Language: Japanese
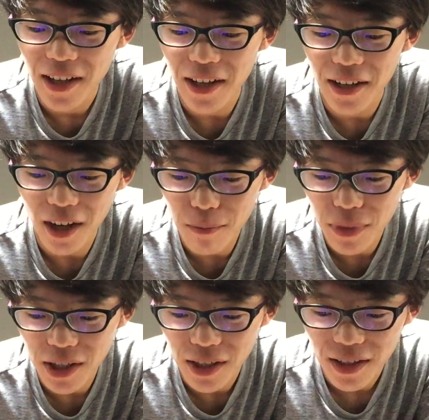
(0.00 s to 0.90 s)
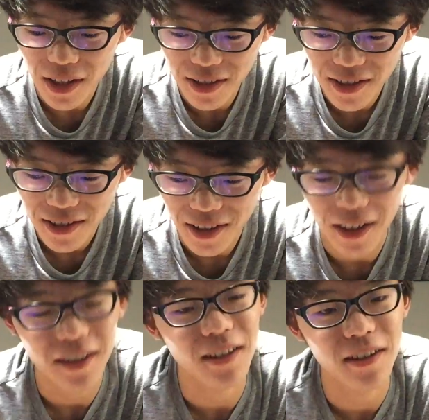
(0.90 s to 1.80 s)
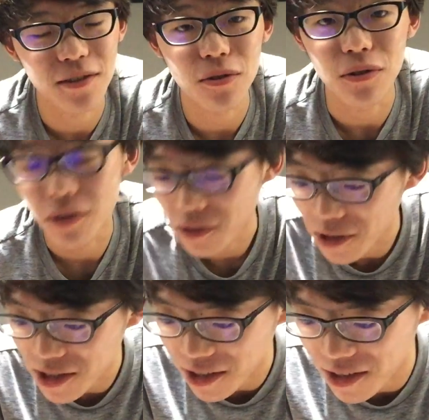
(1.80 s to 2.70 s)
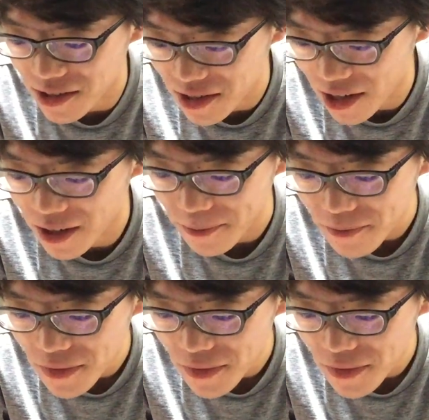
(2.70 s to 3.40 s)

え完璧ですって書いてあって、すごく嬉しかったです。はい。